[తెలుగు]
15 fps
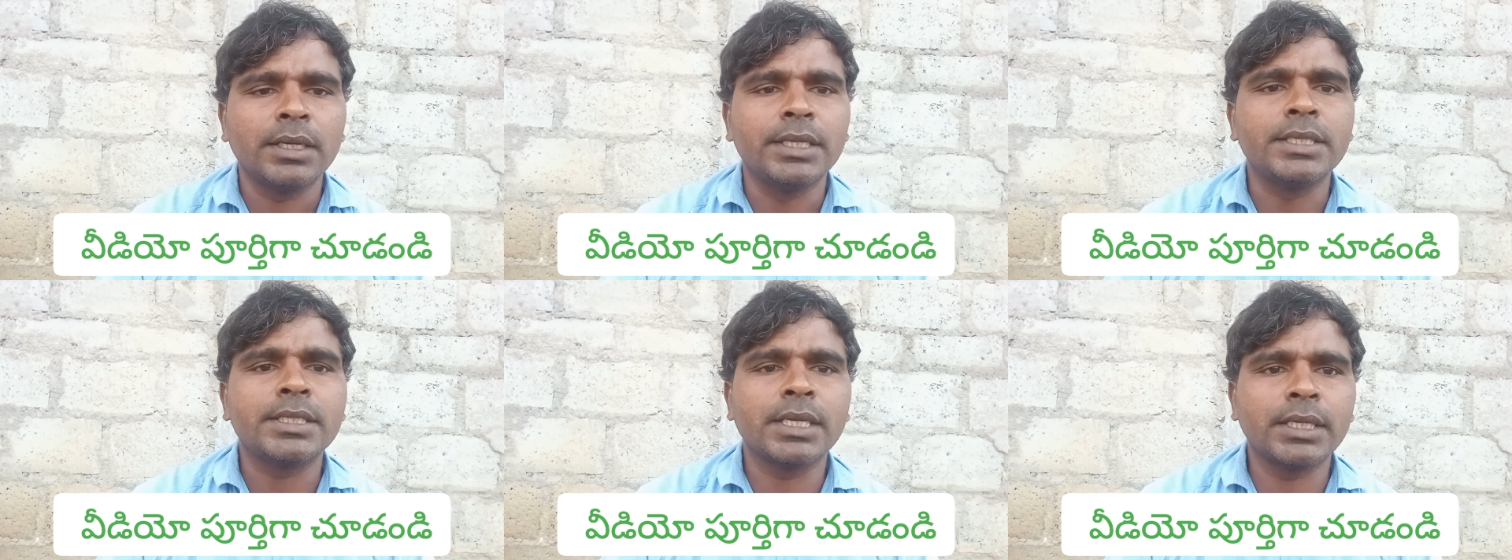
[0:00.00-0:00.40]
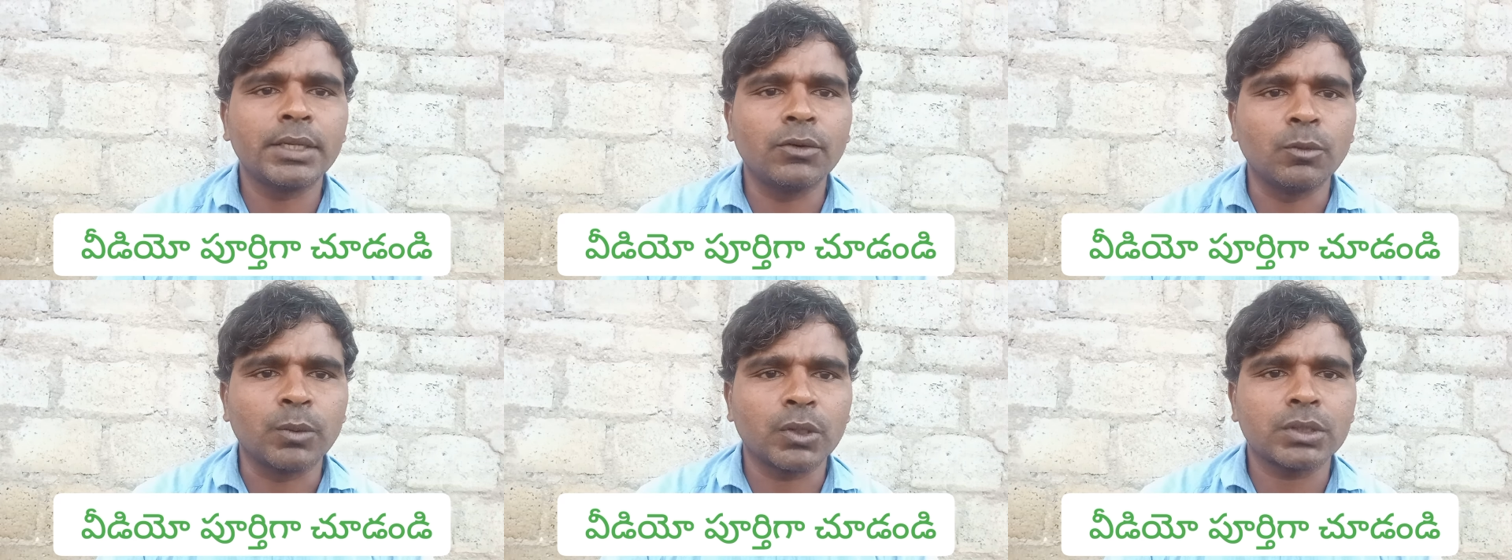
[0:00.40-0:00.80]

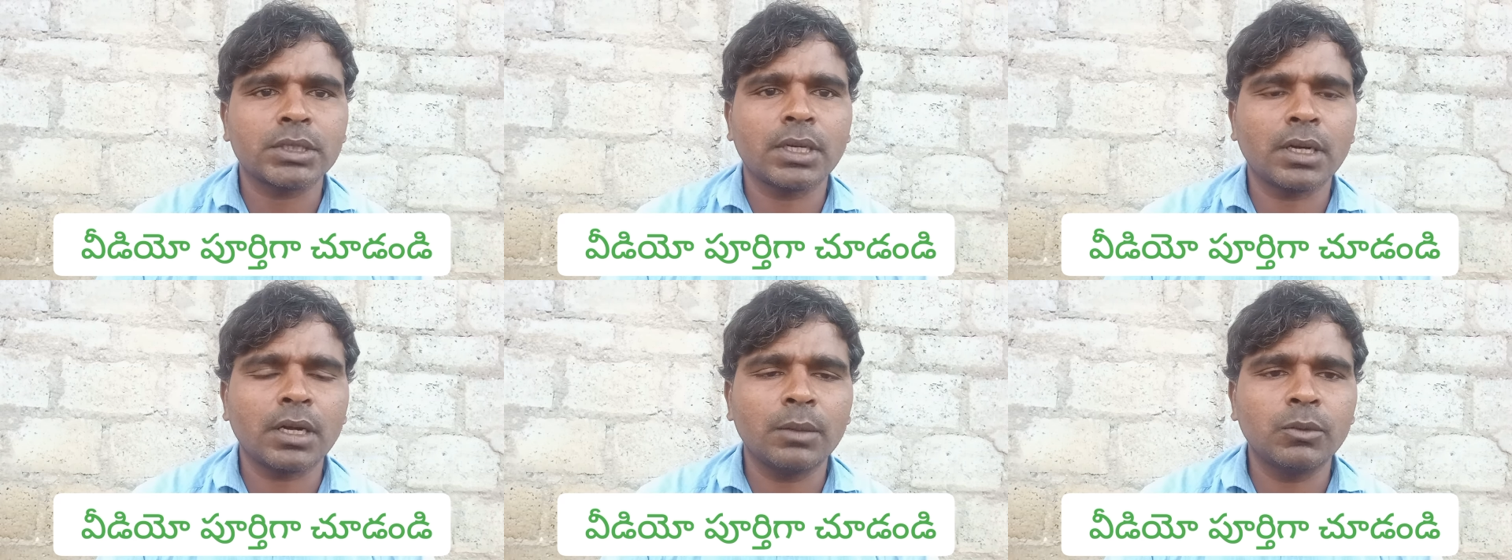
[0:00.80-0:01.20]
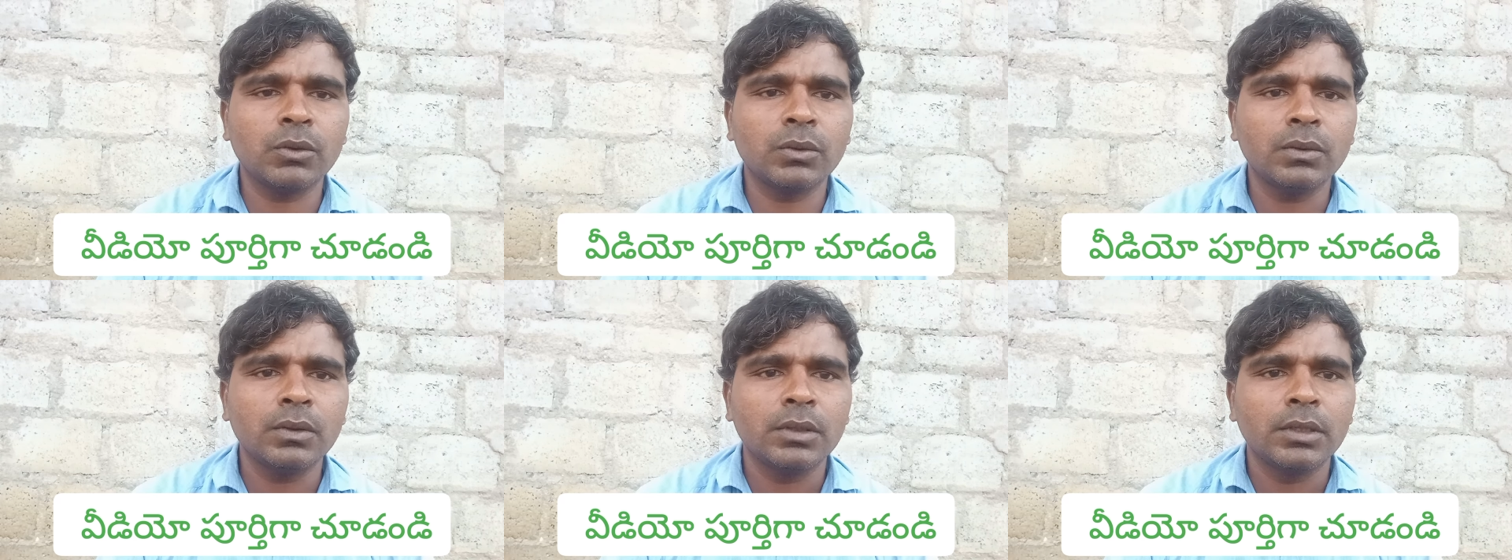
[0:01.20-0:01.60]
ఇన్సెంటివ్ ప్రోత్సాహకము
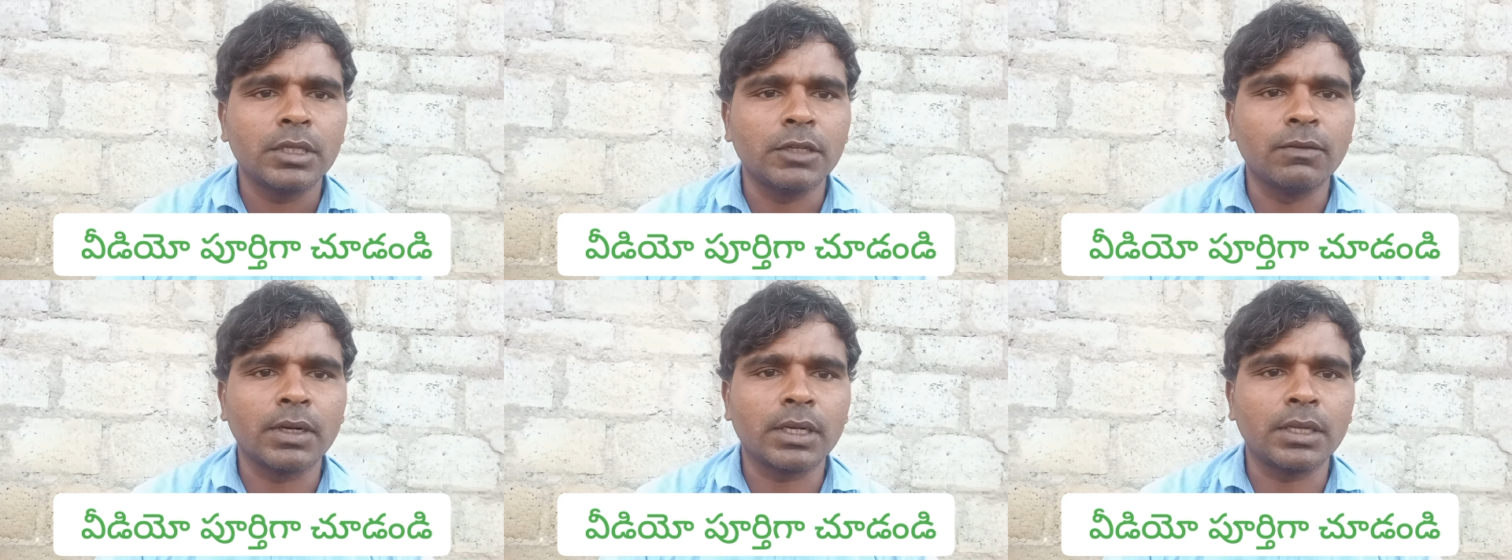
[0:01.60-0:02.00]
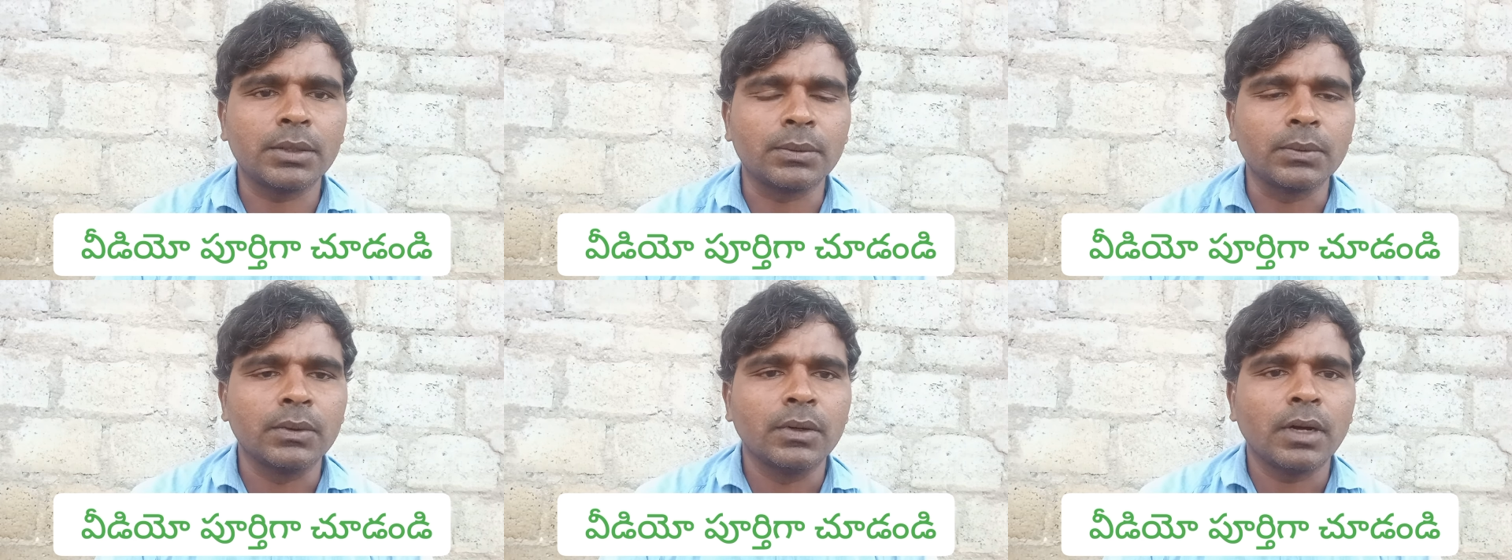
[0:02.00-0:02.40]
ఇవ్వట్లేరు